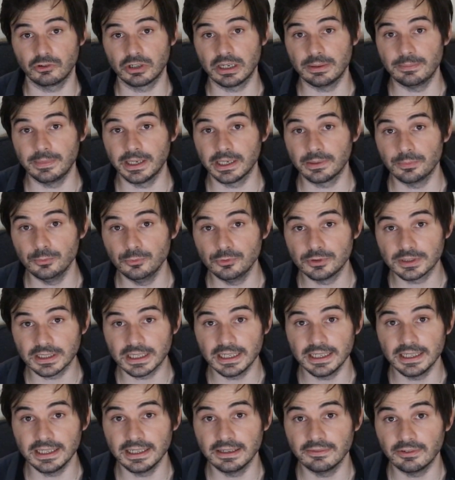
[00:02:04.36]
donc les mecs
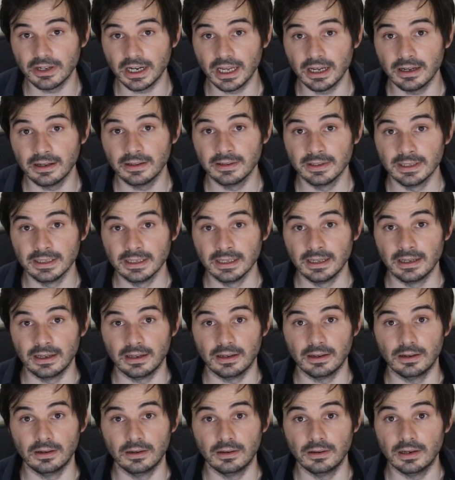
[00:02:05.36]
musclés, voilà,
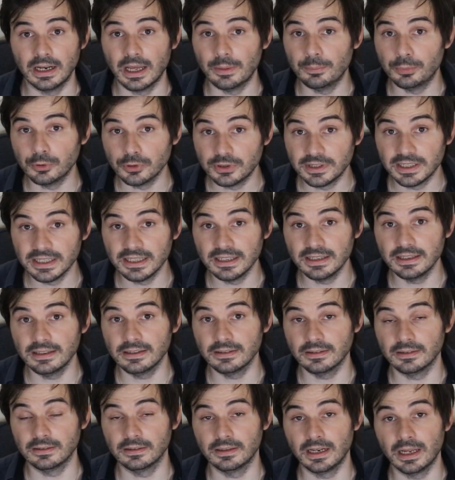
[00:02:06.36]
euh, la
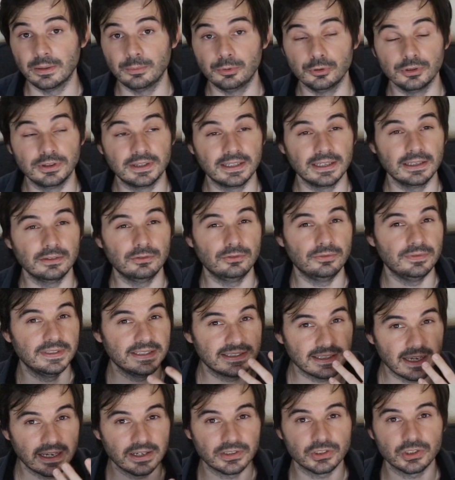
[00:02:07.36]
beauté, la beauté du
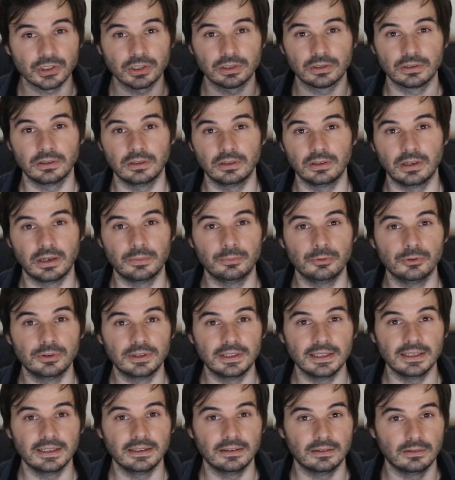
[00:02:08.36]
visage, alors la
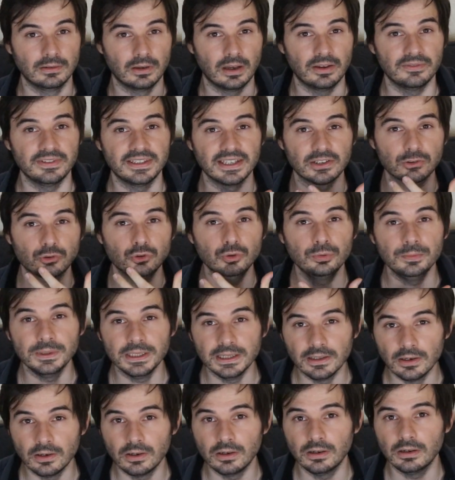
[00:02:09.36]
beauté, un visage
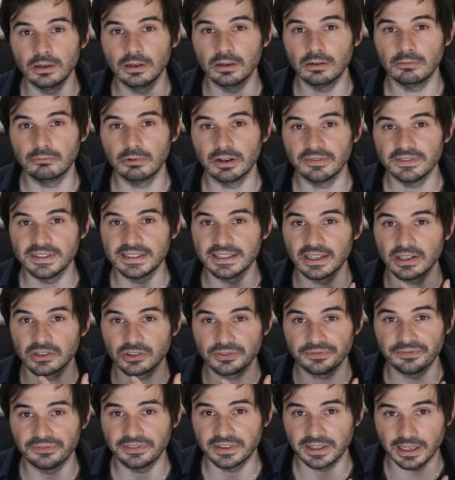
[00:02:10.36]
dominant ou un
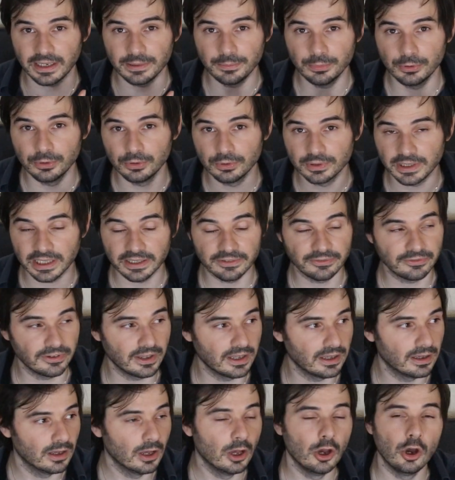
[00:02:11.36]
visage très beau, très
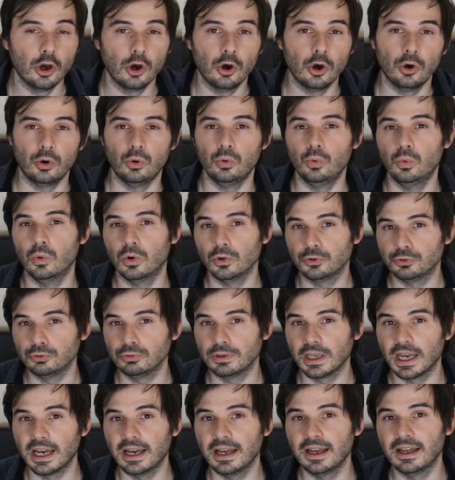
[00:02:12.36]
fin, ou en tout
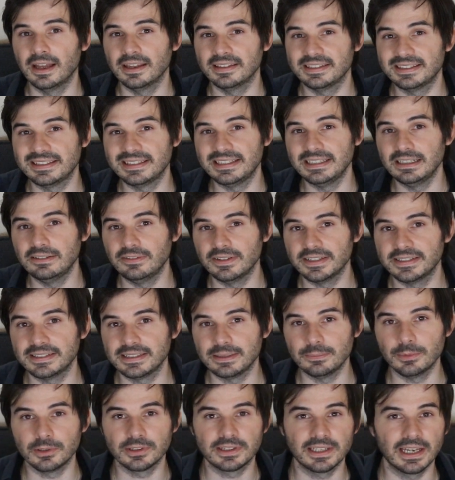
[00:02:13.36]
cas un style
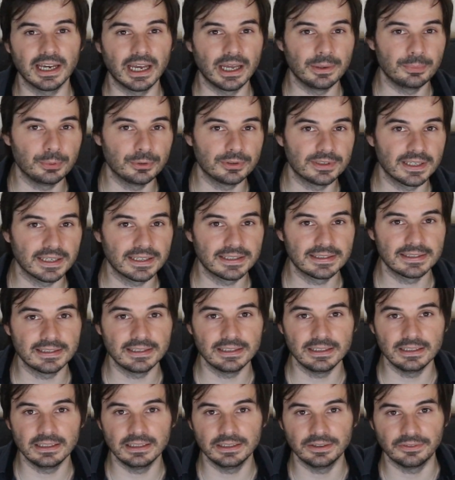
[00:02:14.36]
vestimentaire un peu
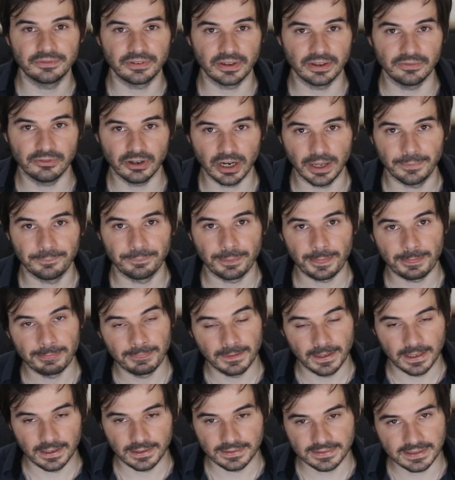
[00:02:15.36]
sexy, enfin voilà.
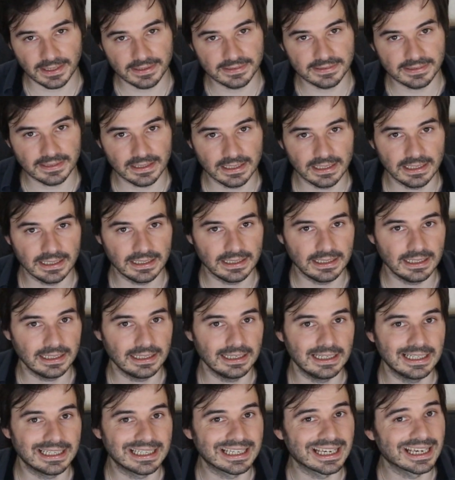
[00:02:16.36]
Ça c'est les,
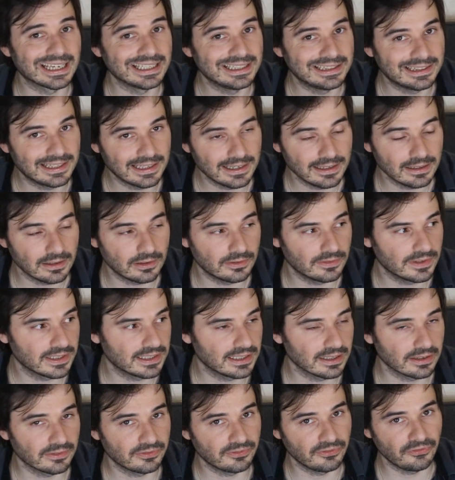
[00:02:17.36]
les, critères, on va
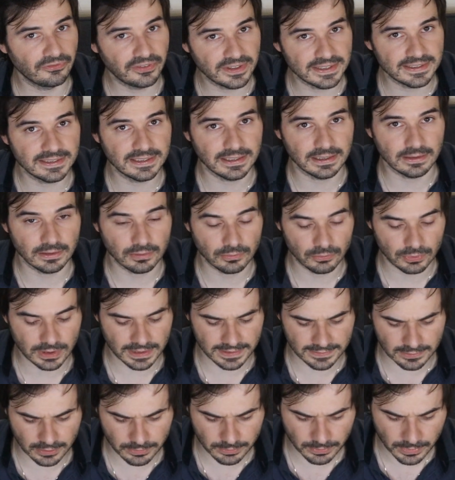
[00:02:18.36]
dire physiques, où
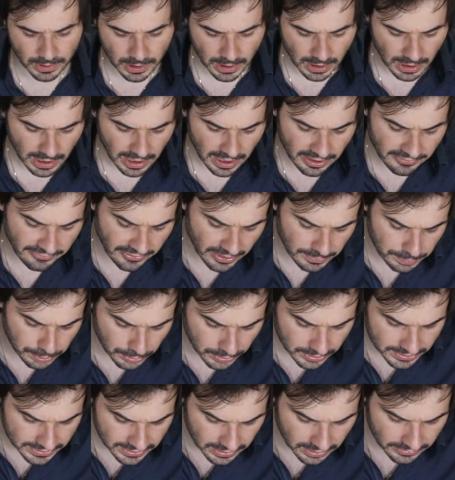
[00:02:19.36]
les hommes à
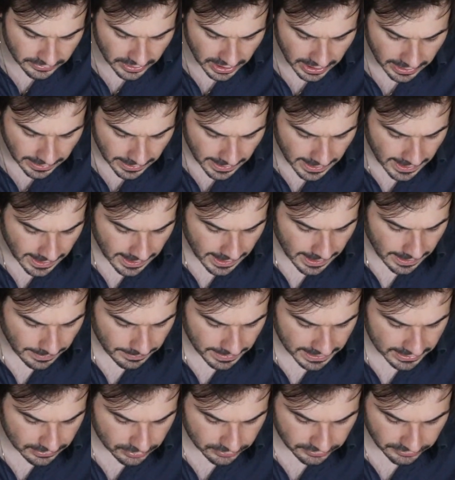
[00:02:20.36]
20%, voilà.
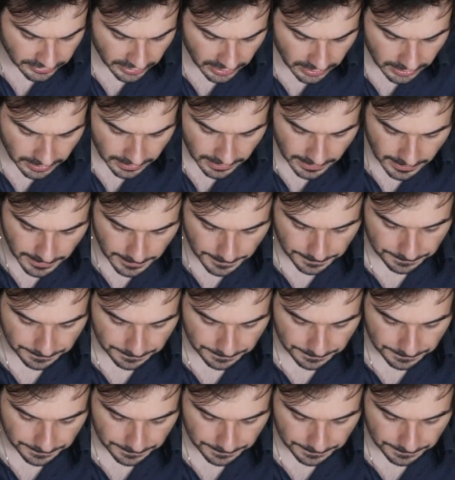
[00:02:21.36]
Mais souvent,